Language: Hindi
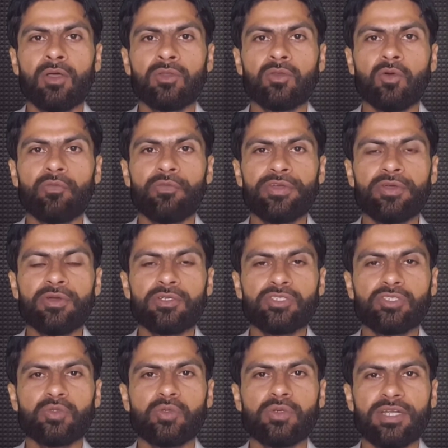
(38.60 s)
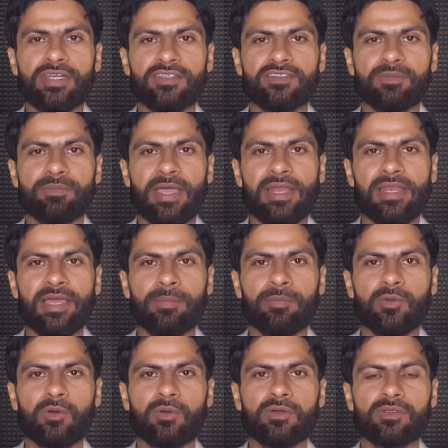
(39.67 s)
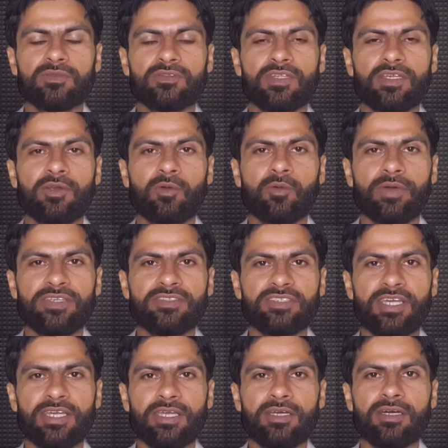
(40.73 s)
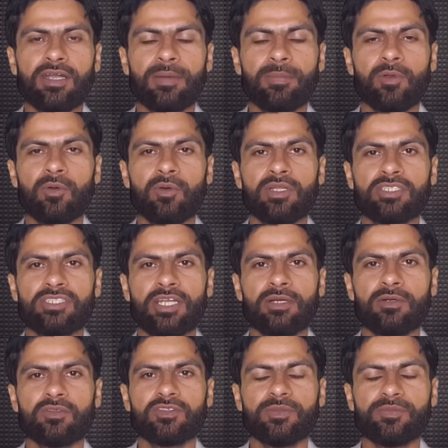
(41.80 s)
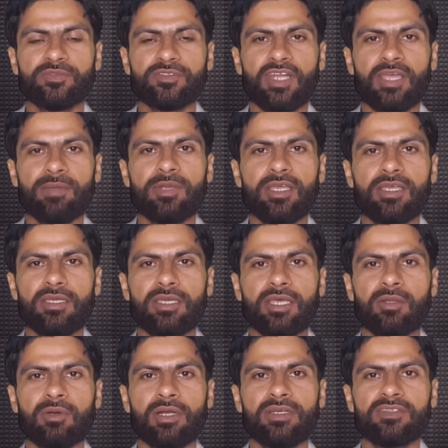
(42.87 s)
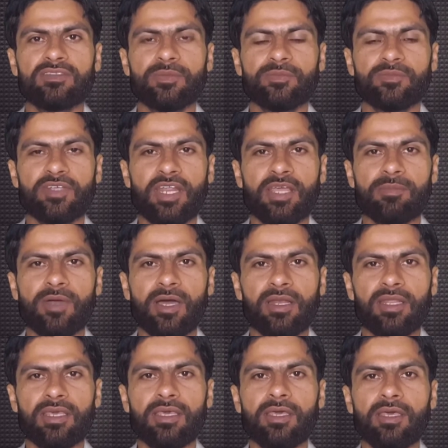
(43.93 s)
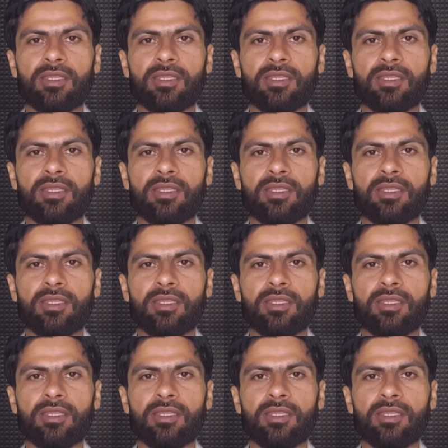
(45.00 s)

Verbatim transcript: तो वीडियो को शुरू करने से पहले आप लोगों से रिक्वेस्ट है कि अगर आप लोगों ने चैनल को सब्सक्राइब नहीं किया तो काइंडली सब्सक्राइब कर लें